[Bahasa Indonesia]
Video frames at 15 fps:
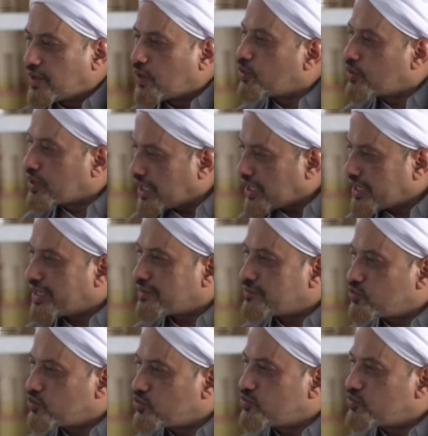maukah
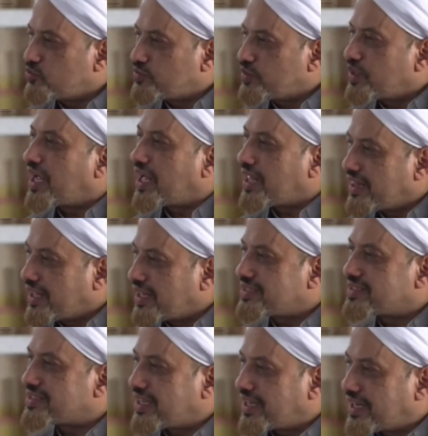kamu
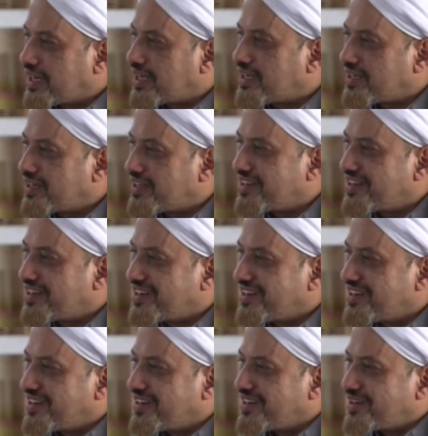beradan sekarang
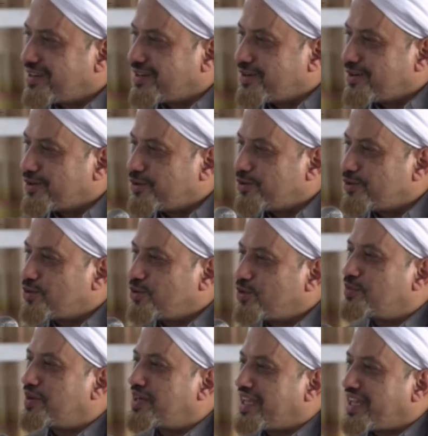
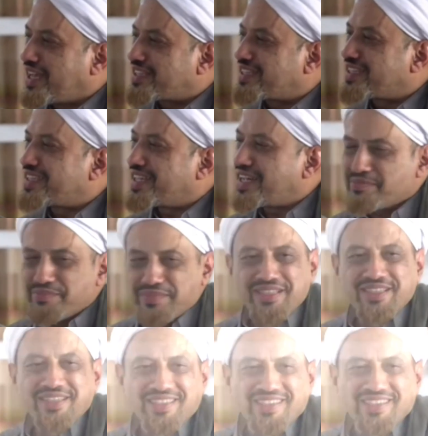untuk mengingatkan kami